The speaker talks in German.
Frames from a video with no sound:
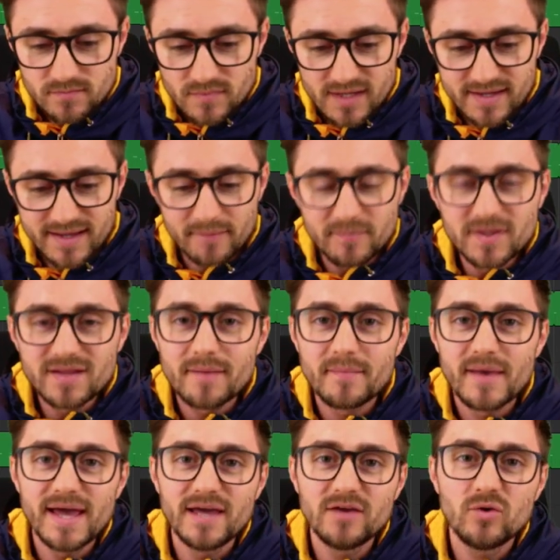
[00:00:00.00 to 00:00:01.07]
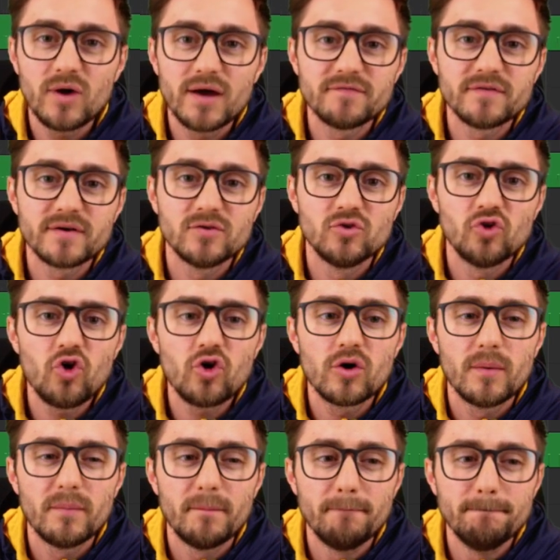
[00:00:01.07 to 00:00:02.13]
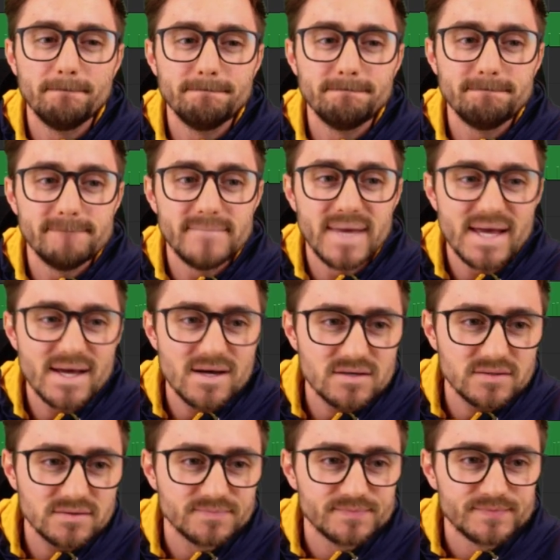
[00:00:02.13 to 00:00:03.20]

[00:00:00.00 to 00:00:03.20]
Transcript: Ich kann mit einem Echo einfach noch mehr